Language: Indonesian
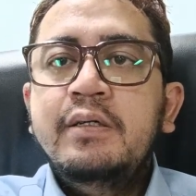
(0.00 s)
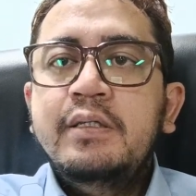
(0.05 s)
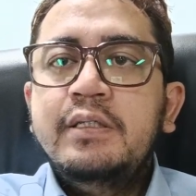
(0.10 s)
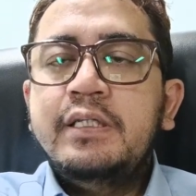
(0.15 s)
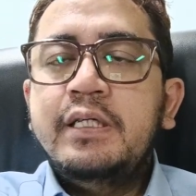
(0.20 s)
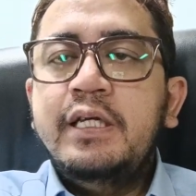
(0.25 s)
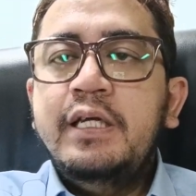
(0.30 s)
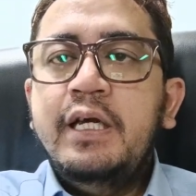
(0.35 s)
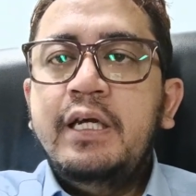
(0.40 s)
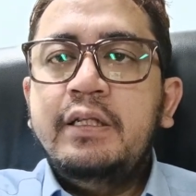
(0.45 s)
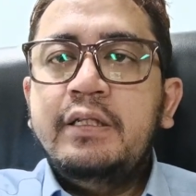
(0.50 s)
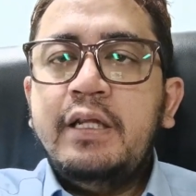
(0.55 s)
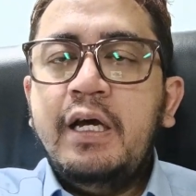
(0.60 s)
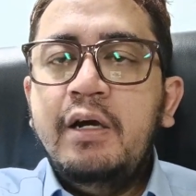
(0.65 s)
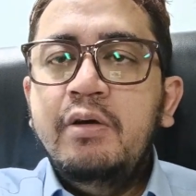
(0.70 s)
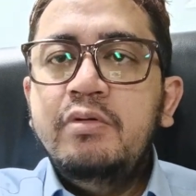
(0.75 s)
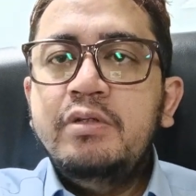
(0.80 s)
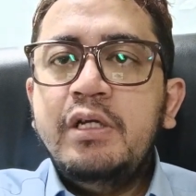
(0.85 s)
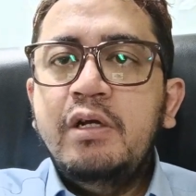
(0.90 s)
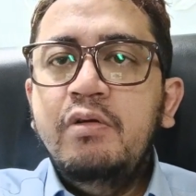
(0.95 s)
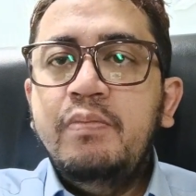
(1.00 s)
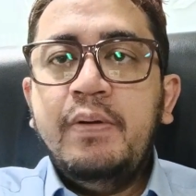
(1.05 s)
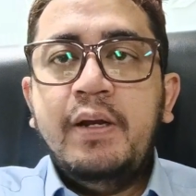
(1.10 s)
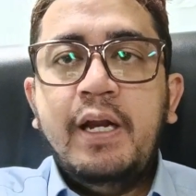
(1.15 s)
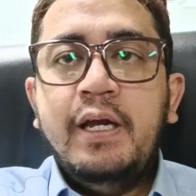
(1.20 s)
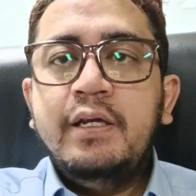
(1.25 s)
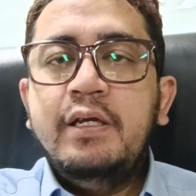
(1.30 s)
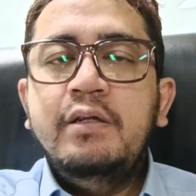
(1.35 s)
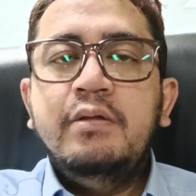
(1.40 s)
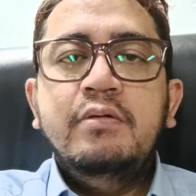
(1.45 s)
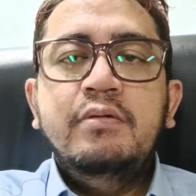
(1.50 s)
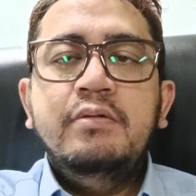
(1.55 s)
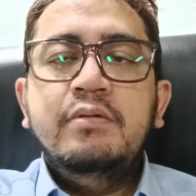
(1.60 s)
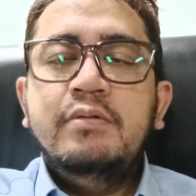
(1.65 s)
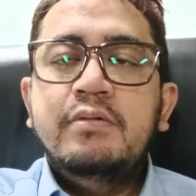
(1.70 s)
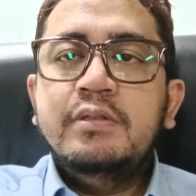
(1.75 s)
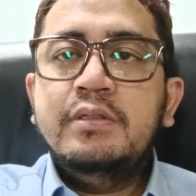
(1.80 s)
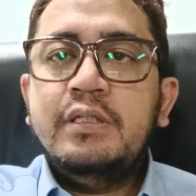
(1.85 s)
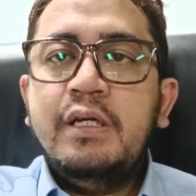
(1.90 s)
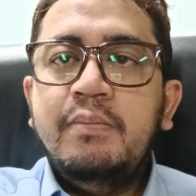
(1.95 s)
sekian tahun saya lupa lagi tuh
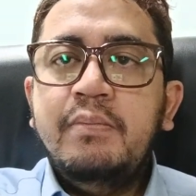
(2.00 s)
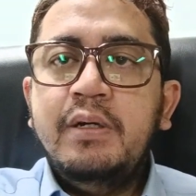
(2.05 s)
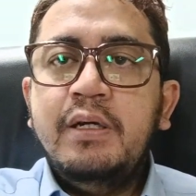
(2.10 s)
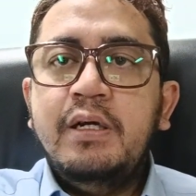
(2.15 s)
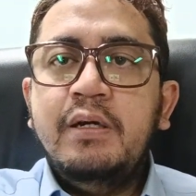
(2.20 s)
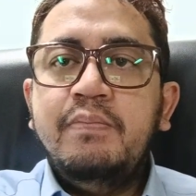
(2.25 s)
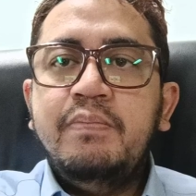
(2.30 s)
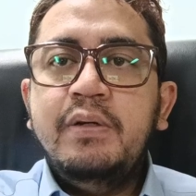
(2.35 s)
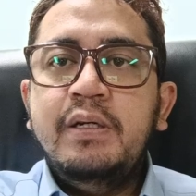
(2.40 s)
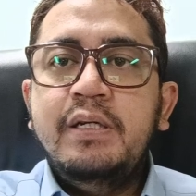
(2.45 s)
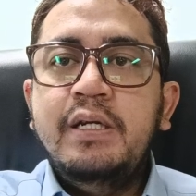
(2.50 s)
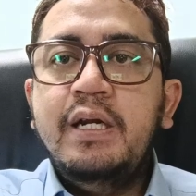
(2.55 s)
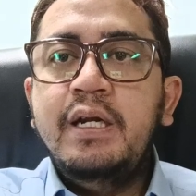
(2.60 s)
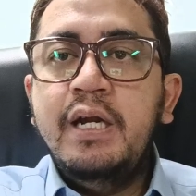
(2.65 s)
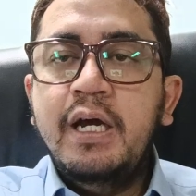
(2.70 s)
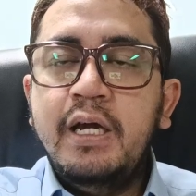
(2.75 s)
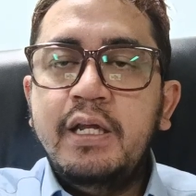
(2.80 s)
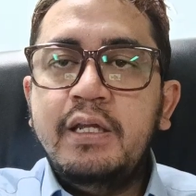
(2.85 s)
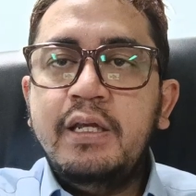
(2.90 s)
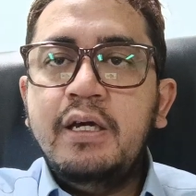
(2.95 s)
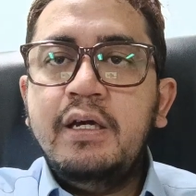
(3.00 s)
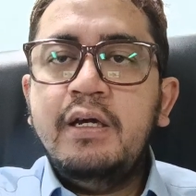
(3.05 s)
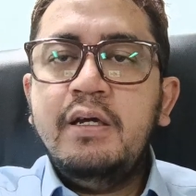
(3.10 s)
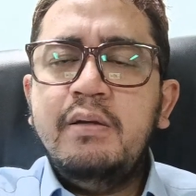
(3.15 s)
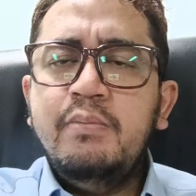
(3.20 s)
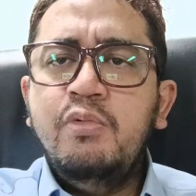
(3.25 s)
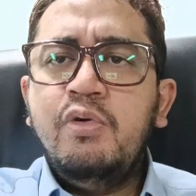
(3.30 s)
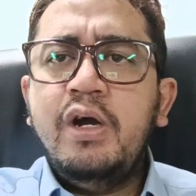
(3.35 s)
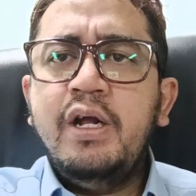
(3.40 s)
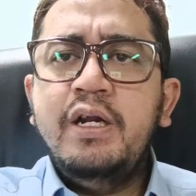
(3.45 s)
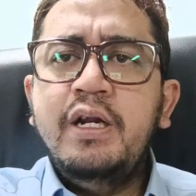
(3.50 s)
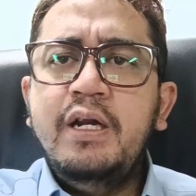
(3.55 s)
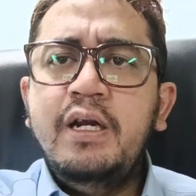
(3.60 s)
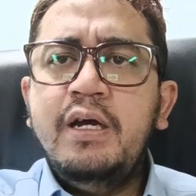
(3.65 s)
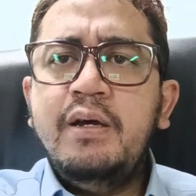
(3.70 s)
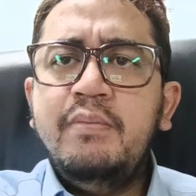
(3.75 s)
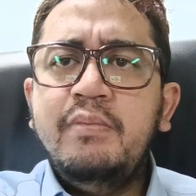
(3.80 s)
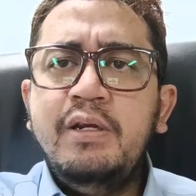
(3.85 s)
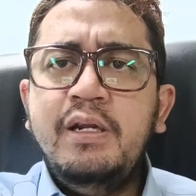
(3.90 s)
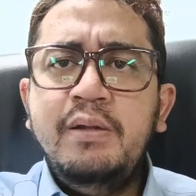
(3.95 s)
sama apa dendanya bukan
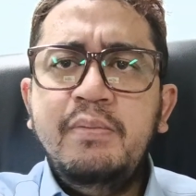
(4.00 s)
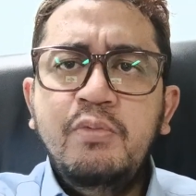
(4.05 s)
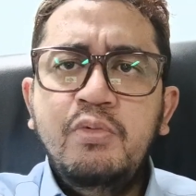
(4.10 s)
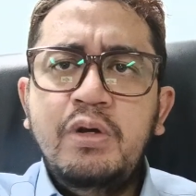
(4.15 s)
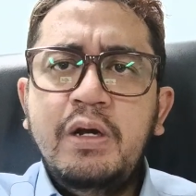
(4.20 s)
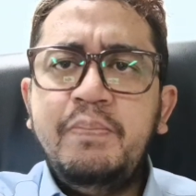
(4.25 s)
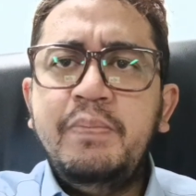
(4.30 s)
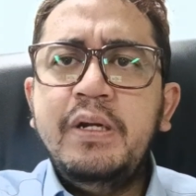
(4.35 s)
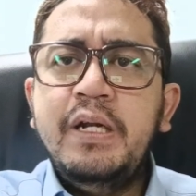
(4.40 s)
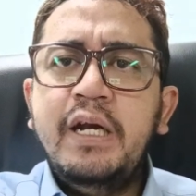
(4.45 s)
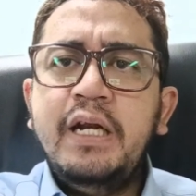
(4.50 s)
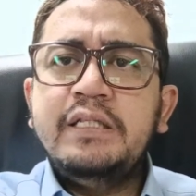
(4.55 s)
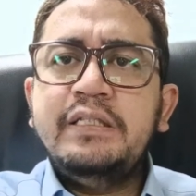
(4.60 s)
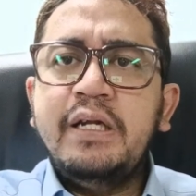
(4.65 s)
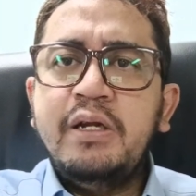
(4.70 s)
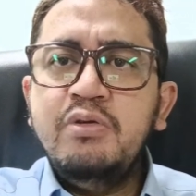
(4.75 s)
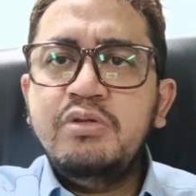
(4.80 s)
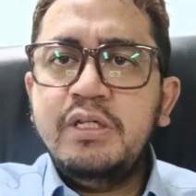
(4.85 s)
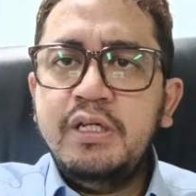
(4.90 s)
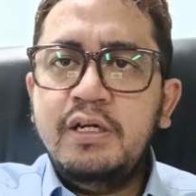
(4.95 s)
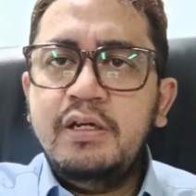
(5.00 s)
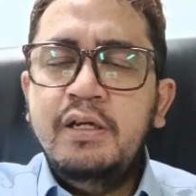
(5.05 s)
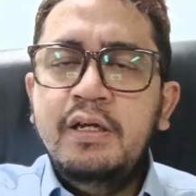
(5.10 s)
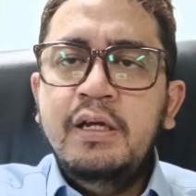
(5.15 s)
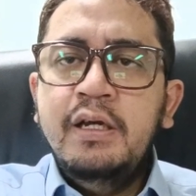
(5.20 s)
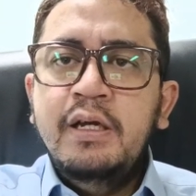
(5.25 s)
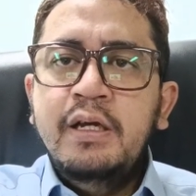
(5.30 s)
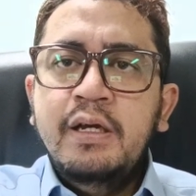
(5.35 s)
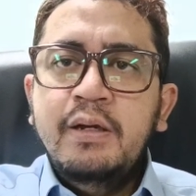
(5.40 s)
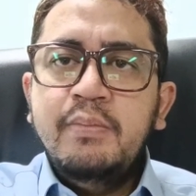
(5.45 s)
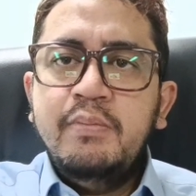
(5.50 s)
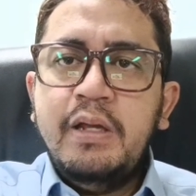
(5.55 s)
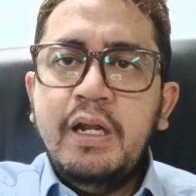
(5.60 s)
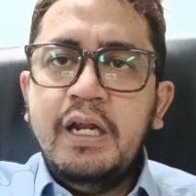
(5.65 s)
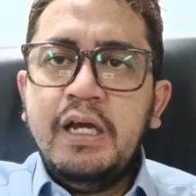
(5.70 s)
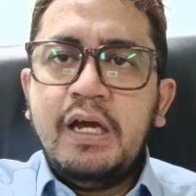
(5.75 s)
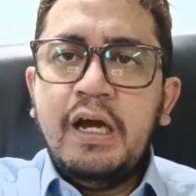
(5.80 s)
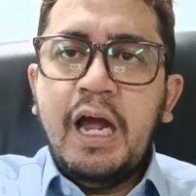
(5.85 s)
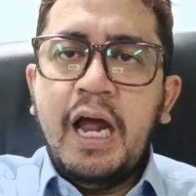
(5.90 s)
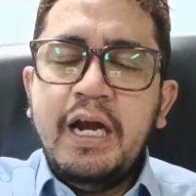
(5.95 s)
denda ini udah pidana serius ya
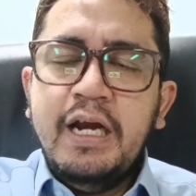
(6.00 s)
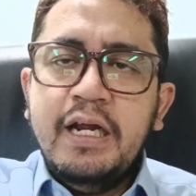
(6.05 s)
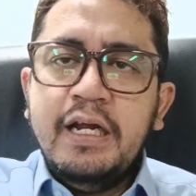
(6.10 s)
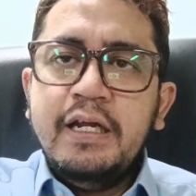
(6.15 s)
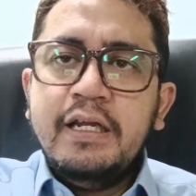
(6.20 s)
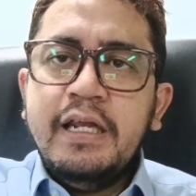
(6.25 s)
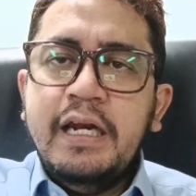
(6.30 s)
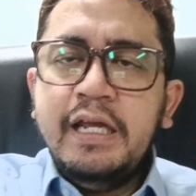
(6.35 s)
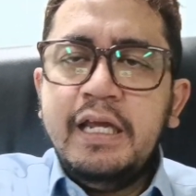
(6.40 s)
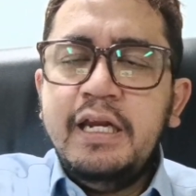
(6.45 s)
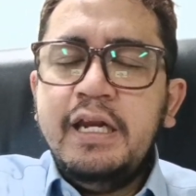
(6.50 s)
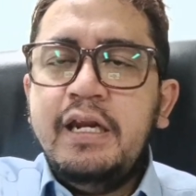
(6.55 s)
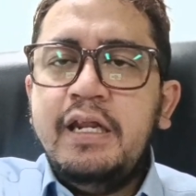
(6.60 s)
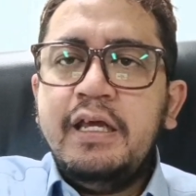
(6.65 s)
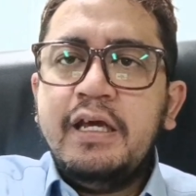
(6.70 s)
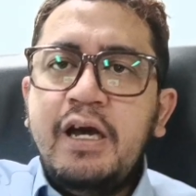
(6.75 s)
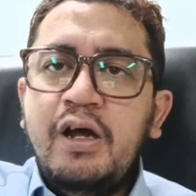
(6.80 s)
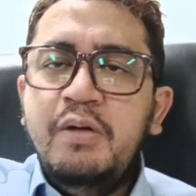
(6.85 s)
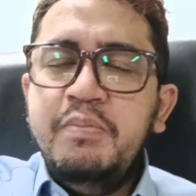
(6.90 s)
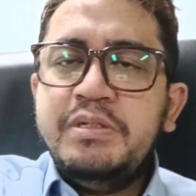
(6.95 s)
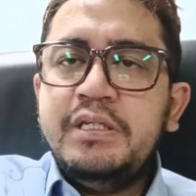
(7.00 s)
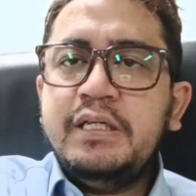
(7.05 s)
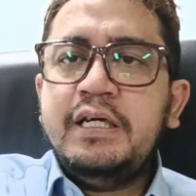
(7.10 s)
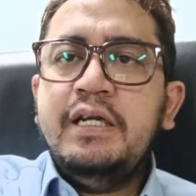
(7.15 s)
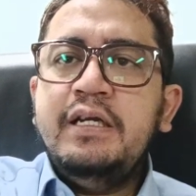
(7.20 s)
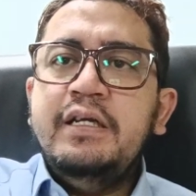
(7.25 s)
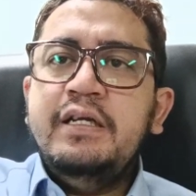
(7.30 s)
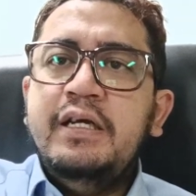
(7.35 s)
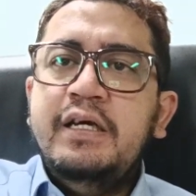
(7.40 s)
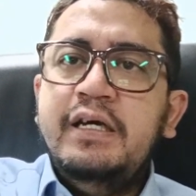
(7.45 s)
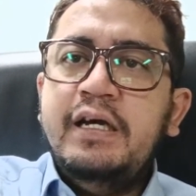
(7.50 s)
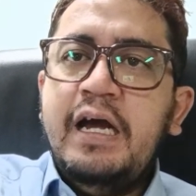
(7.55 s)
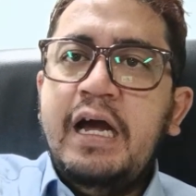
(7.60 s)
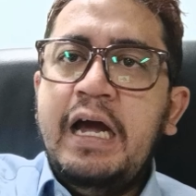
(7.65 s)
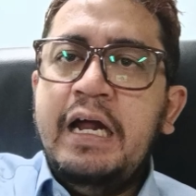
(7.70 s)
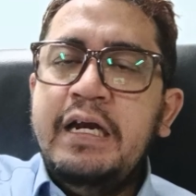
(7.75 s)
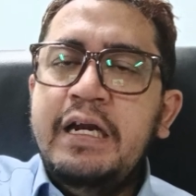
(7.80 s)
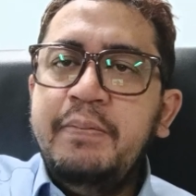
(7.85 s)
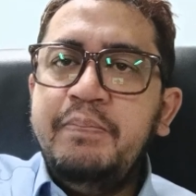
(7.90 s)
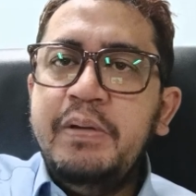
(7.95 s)
jadi ada jadi gini nih kalau misalkan
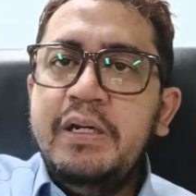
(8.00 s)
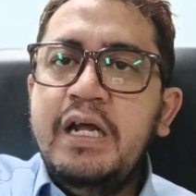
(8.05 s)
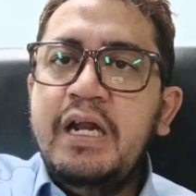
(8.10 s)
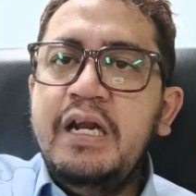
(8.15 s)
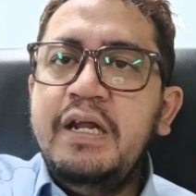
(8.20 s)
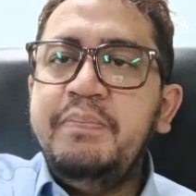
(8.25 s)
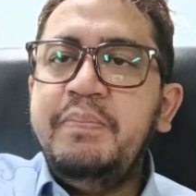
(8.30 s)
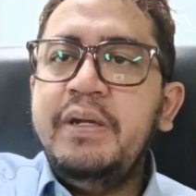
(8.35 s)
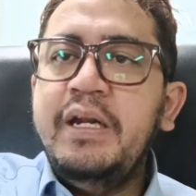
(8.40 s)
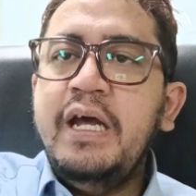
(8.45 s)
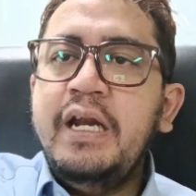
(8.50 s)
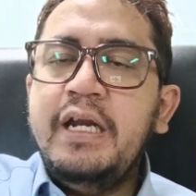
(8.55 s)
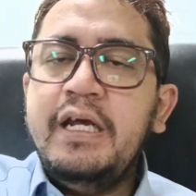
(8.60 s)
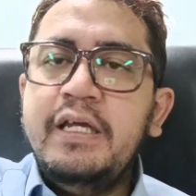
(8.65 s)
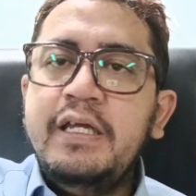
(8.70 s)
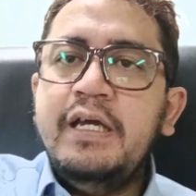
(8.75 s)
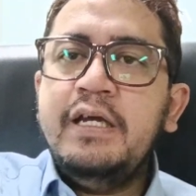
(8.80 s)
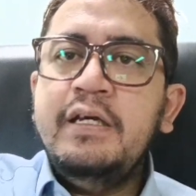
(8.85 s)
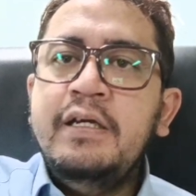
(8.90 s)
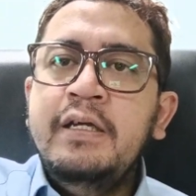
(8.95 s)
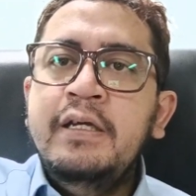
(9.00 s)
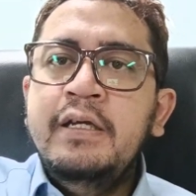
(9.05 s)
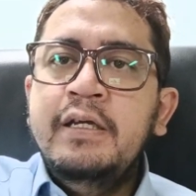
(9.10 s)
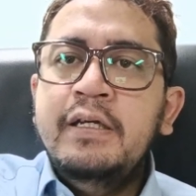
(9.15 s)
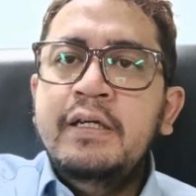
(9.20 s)
ada pidana-pidana yang